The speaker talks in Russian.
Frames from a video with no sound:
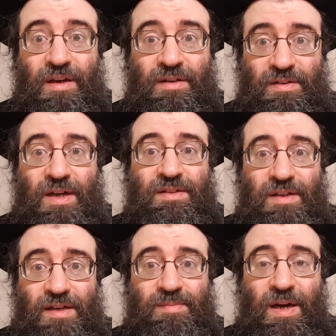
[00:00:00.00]
Кстати,
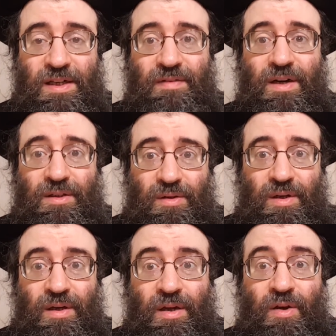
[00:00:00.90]
есть молитва,
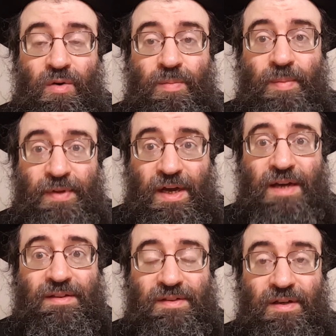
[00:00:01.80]
которая
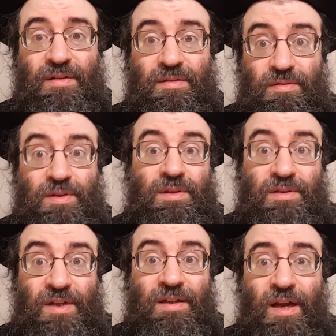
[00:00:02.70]
упоминается в
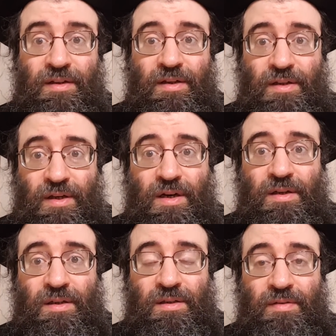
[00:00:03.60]
стандартных книгах
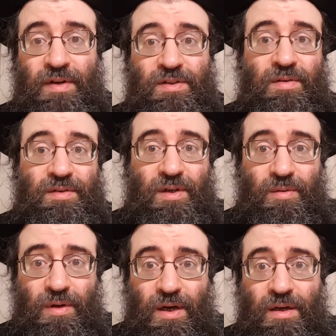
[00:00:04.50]
э, еврейского
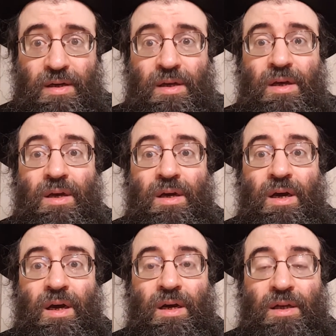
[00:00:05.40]
закона,
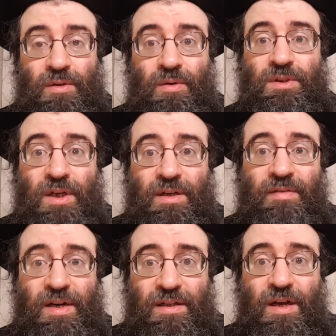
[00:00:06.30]
э, которую человек
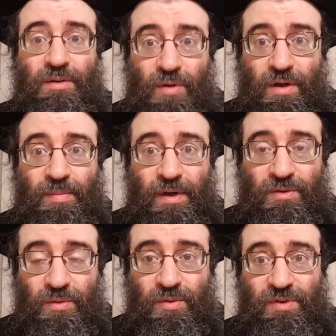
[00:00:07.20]
говорит, как только
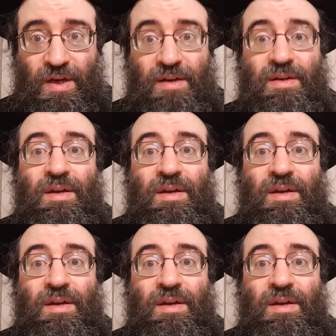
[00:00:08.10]
проснулся.